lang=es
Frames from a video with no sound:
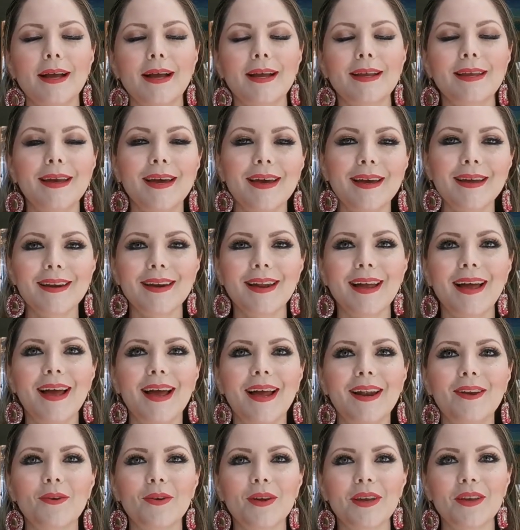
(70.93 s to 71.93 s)
callar
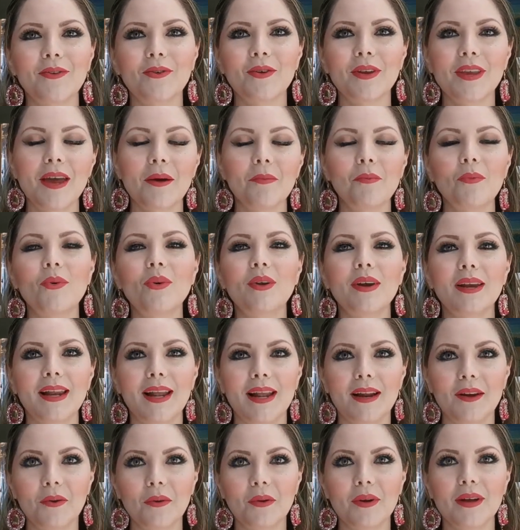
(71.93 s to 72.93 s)
a lo que yo llamo
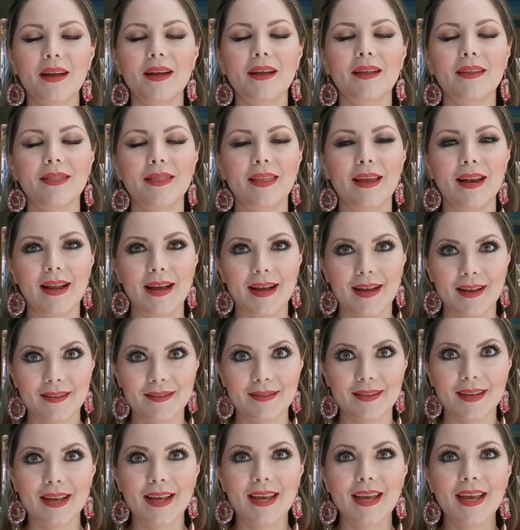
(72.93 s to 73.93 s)
la loca de la
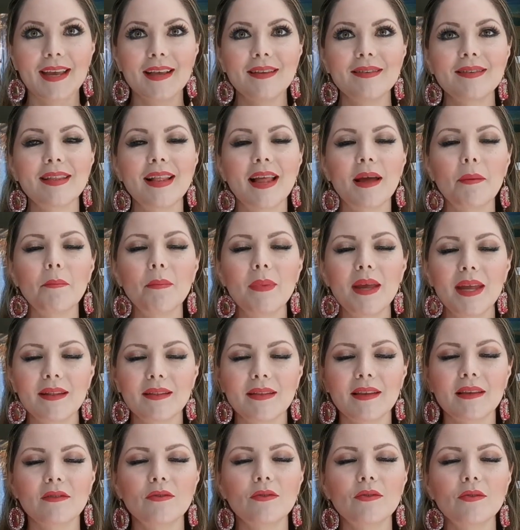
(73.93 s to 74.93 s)
casa, que es la
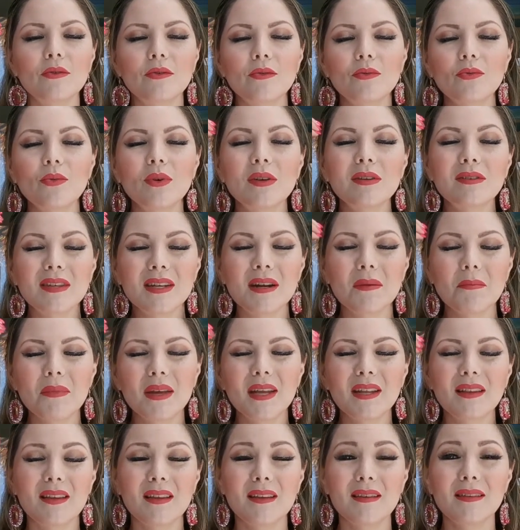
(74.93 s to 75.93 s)
mente, es nuestra
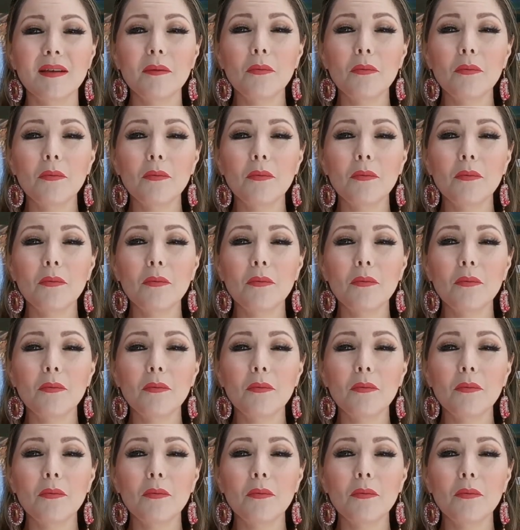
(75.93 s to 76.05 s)
mente,